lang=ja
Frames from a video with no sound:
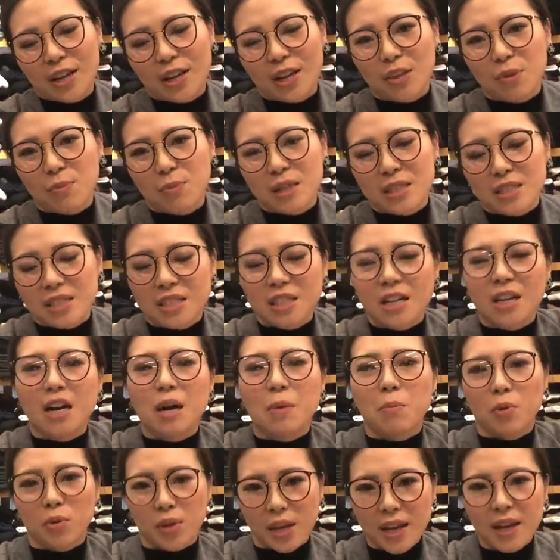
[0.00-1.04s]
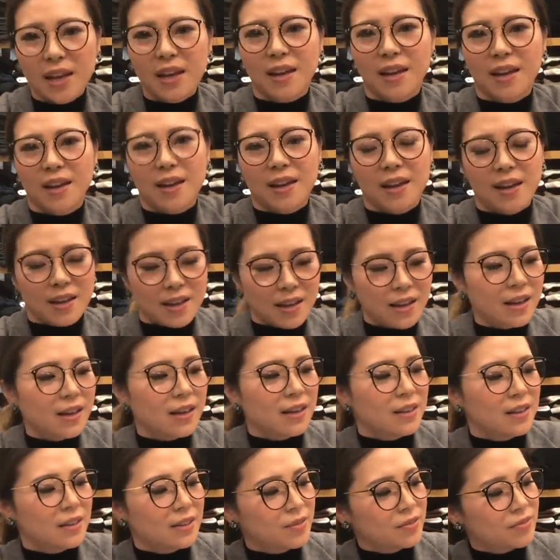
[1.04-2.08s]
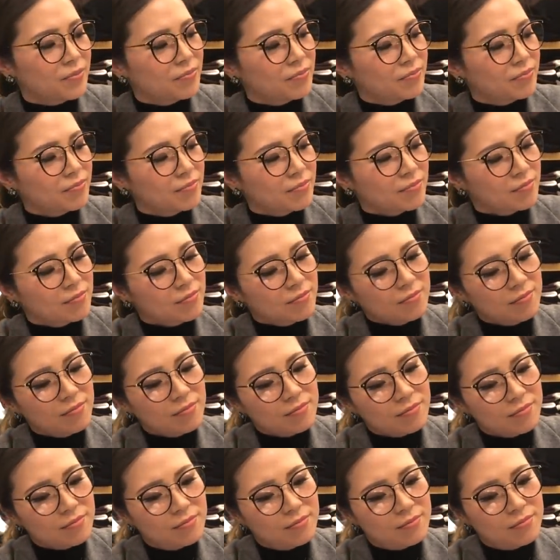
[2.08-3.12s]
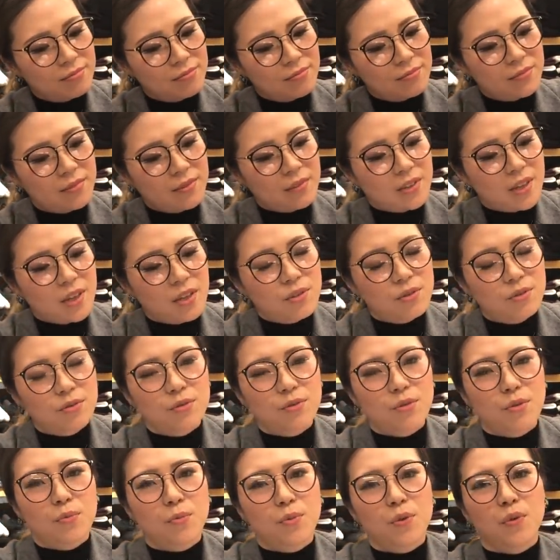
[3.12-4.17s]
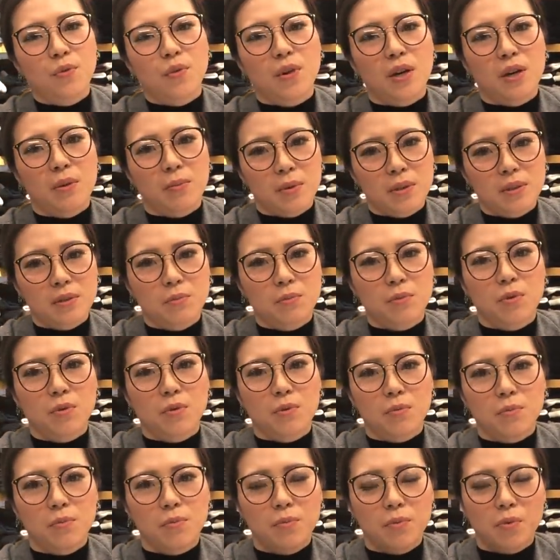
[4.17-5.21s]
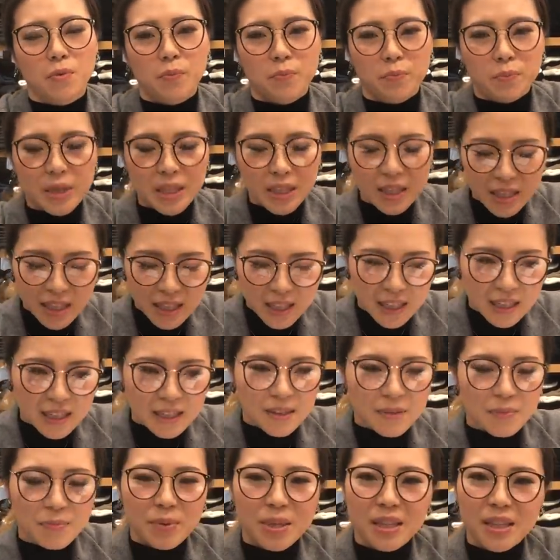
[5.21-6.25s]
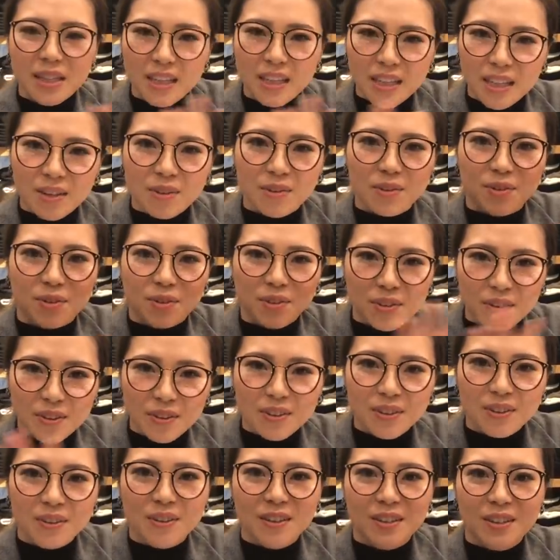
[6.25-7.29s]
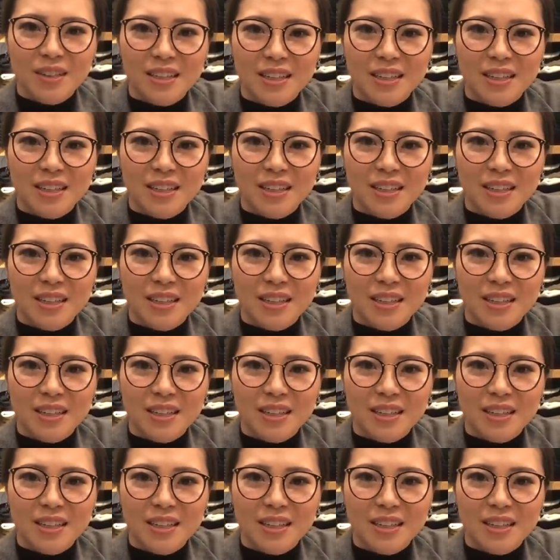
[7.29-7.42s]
あの街中もねっていう思いはあります。もうもうみんなでみんなでこう